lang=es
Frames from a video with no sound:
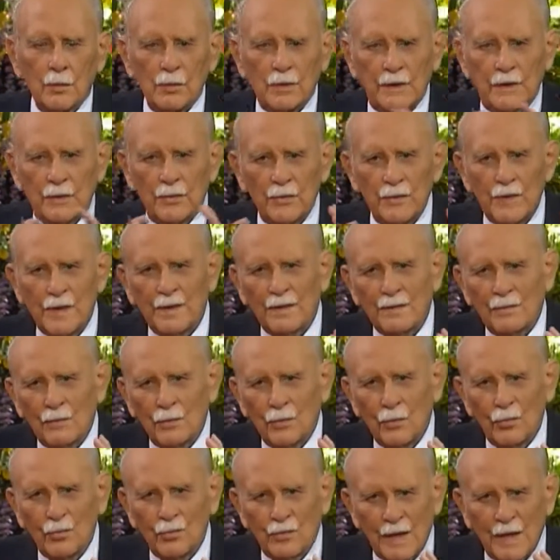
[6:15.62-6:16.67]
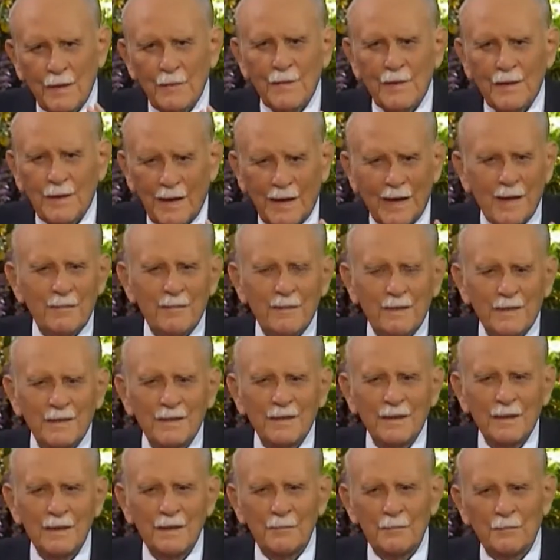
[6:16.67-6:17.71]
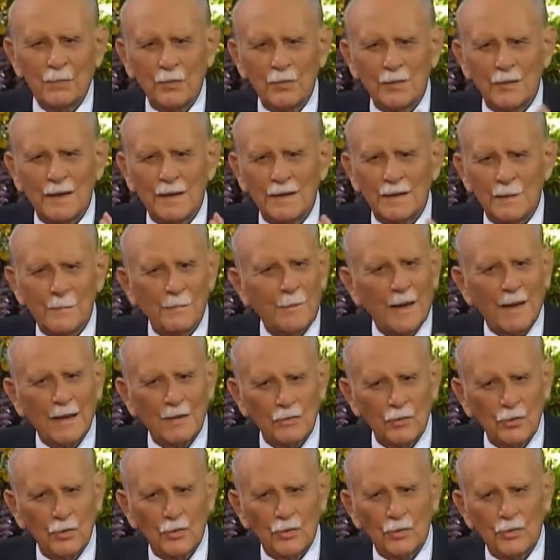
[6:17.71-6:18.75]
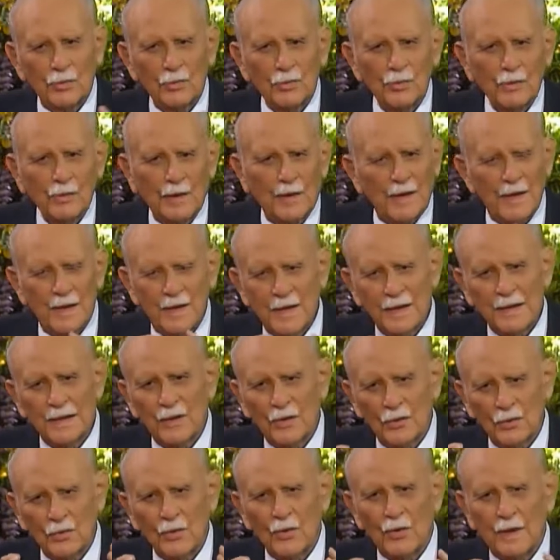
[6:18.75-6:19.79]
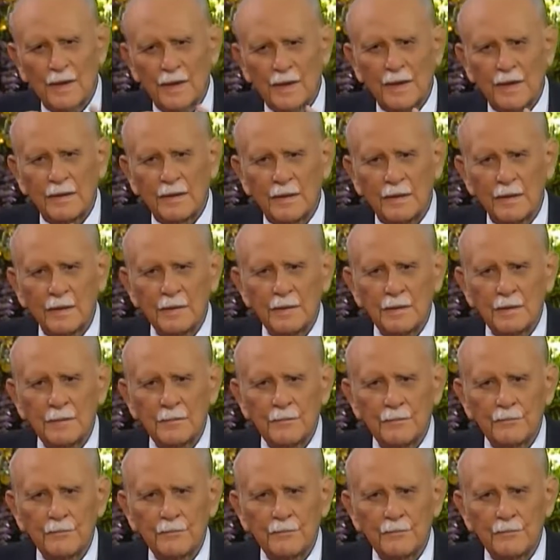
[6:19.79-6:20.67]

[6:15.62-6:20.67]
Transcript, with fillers: constituyen un tema realmente importante para todos, creyentes o no creyentes.